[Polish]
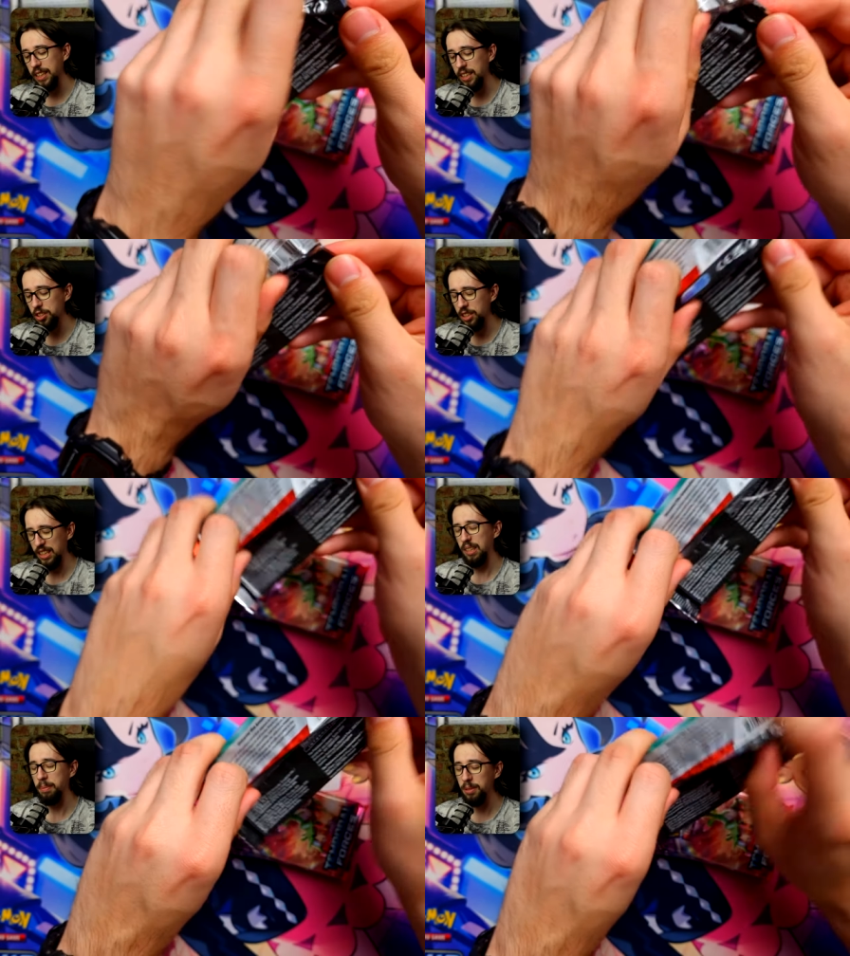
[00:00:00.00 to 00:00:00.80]
także
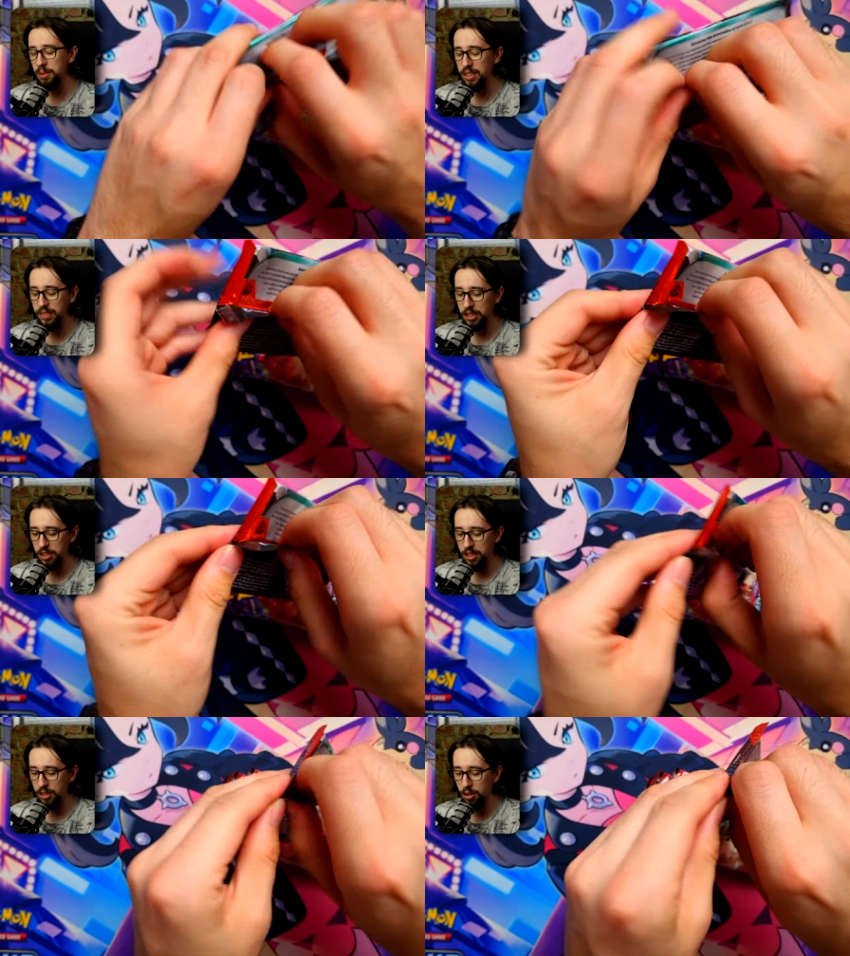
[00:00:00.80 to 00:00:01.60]
tak, planuję
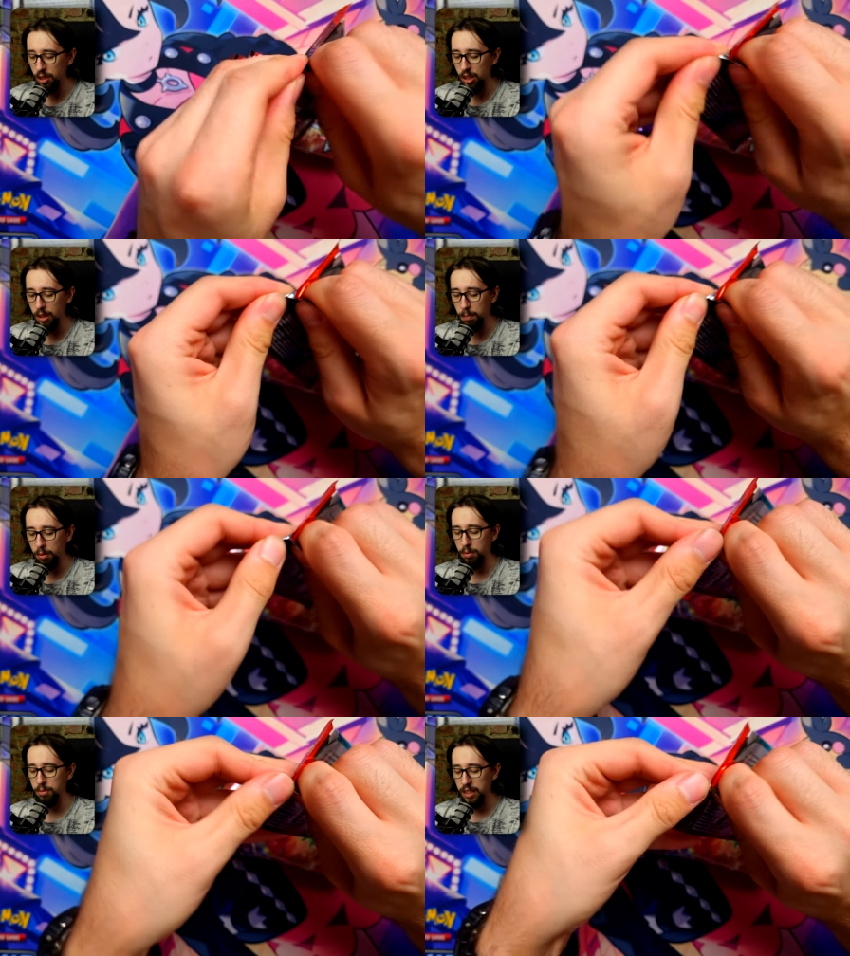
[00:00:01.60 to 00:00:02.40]
wycieczkę do
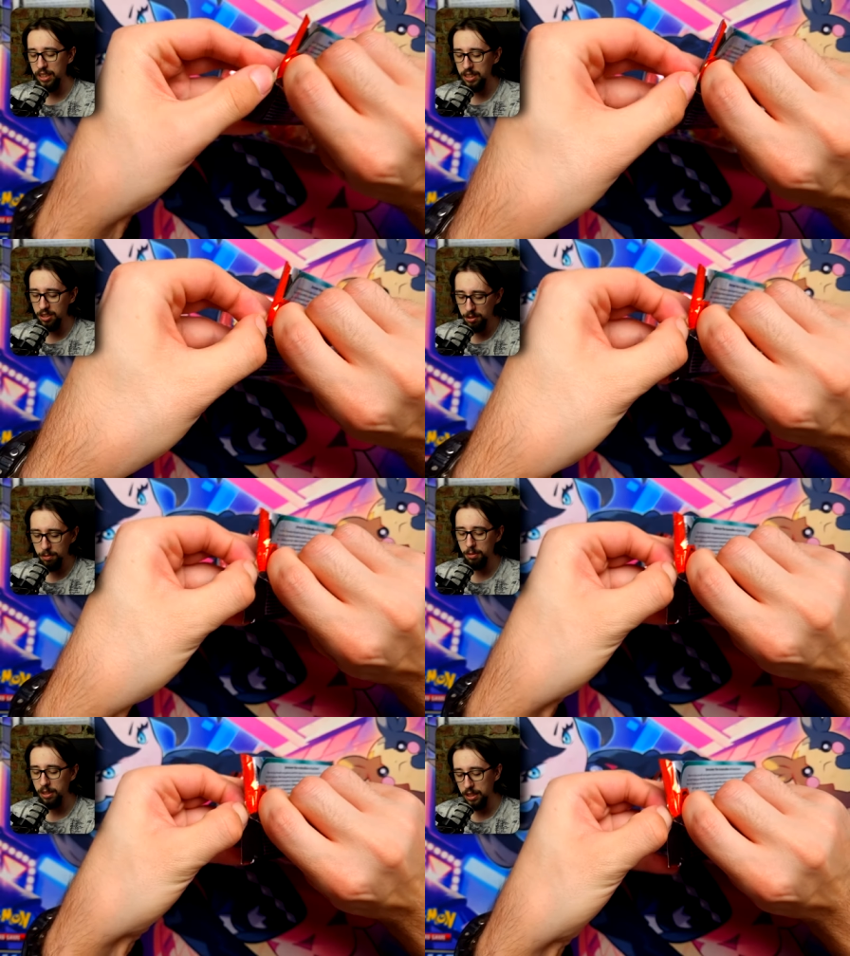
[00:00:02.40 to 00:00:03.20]
Portugalii, no i
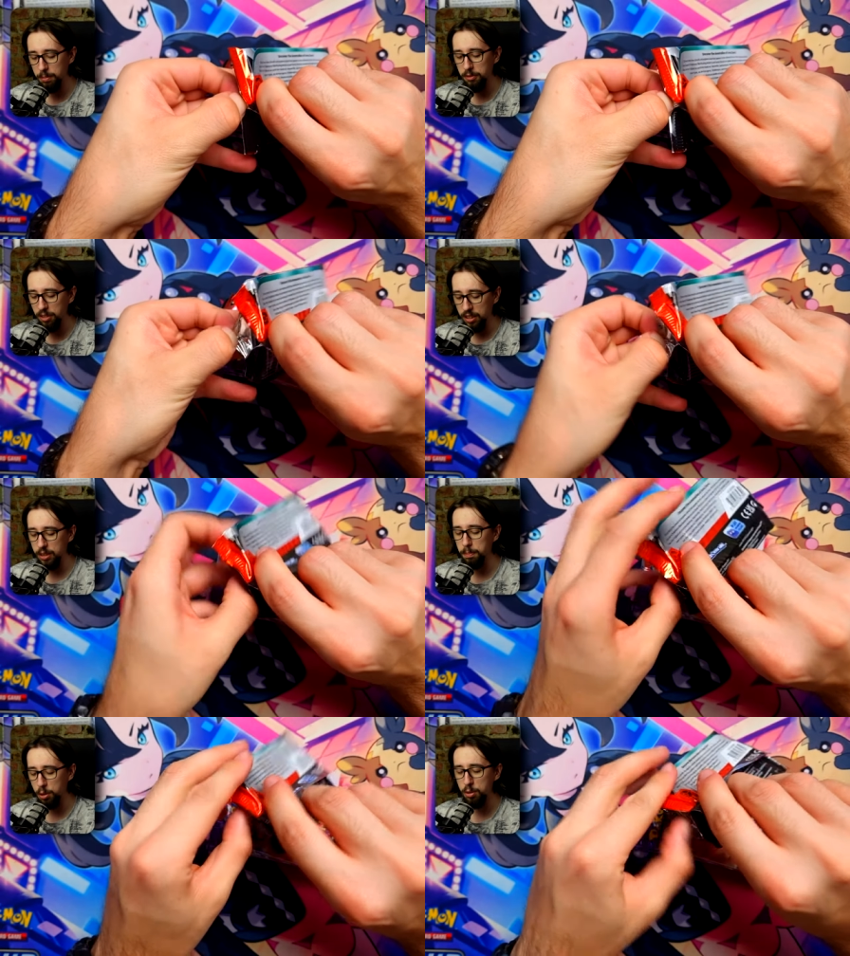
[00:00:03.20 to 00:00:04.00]
to taki biwak
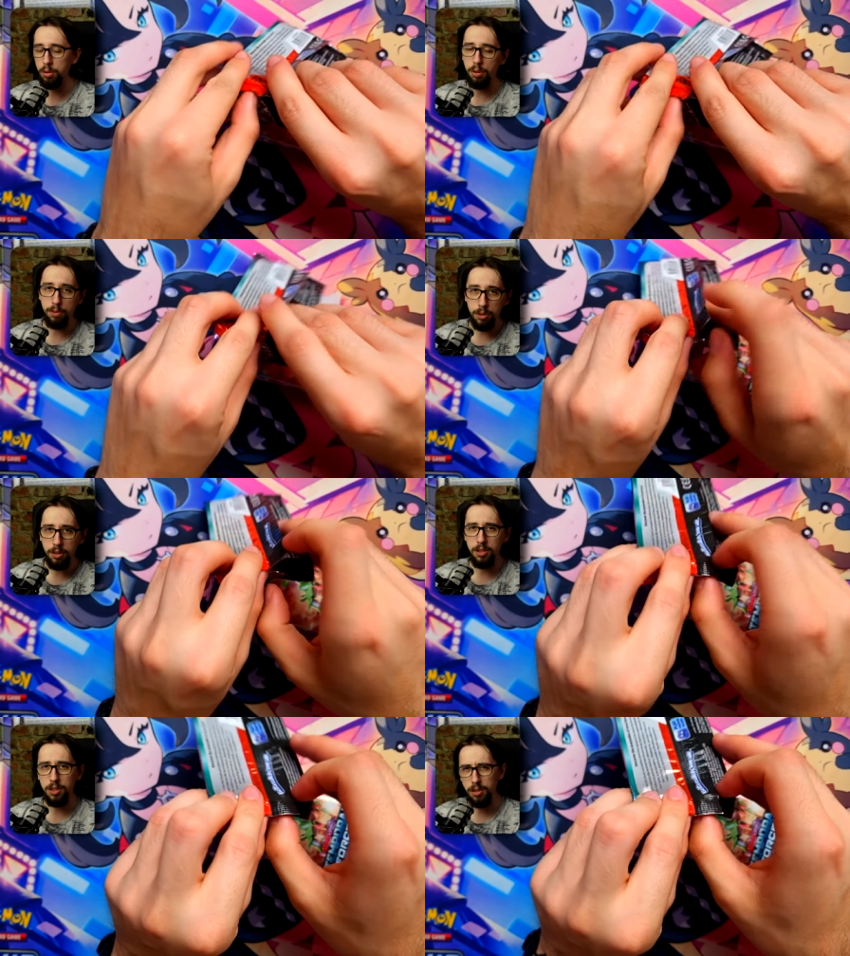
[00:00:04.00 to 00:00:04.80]

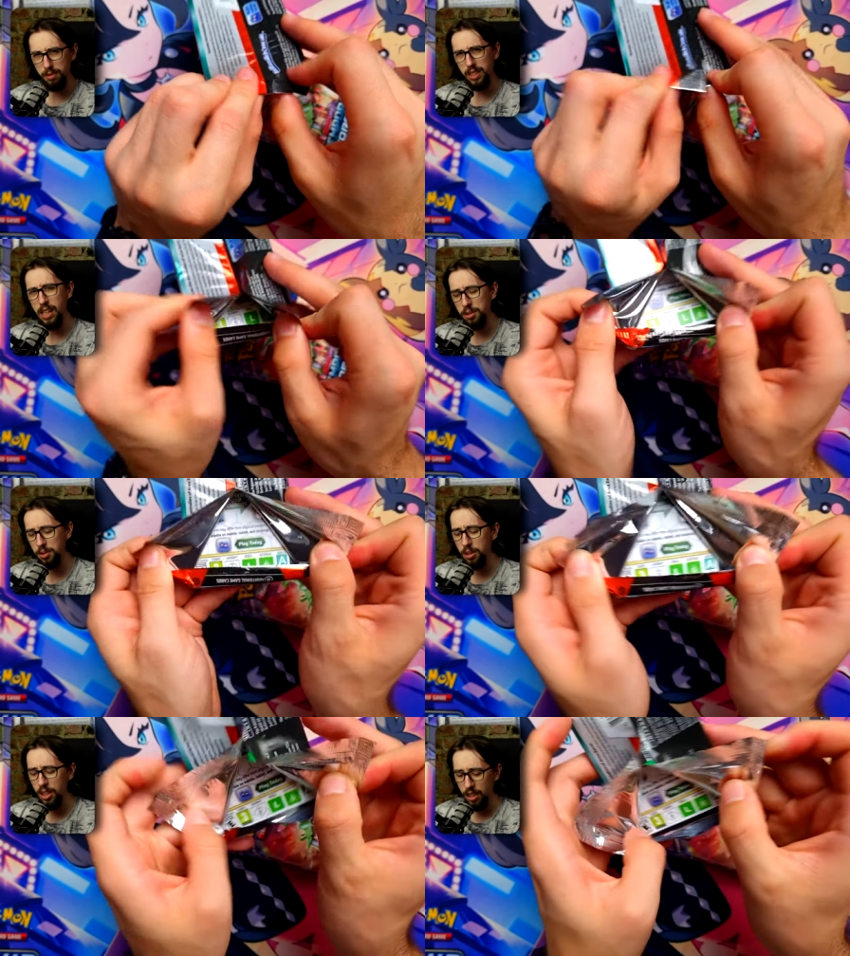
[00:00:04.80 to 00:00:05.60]
przygotowujący do
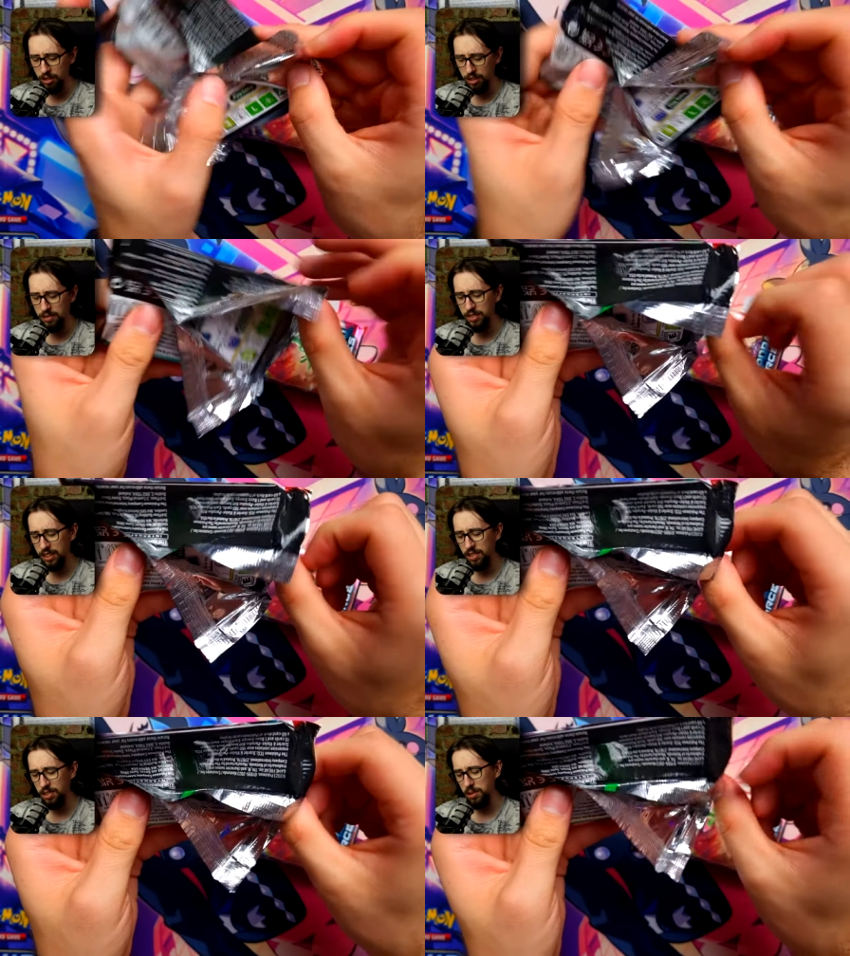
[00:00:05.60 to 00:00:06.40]
wyjazdu, yy,
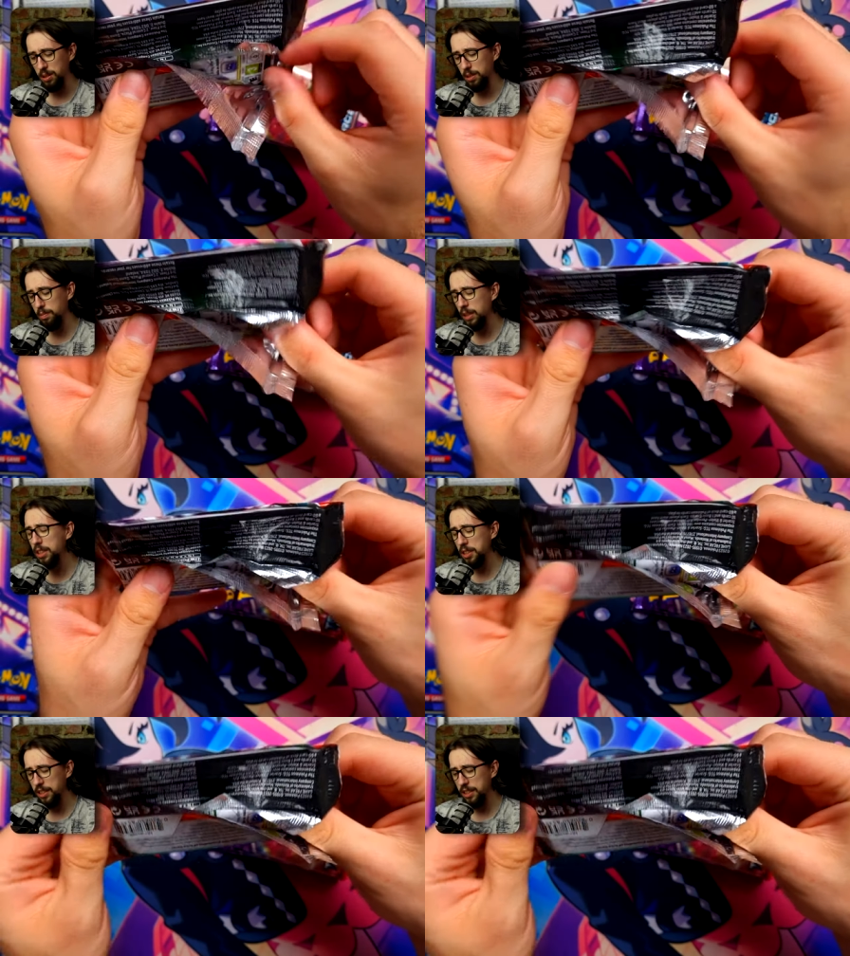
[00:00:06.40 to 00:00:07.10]
więc yy, dajcie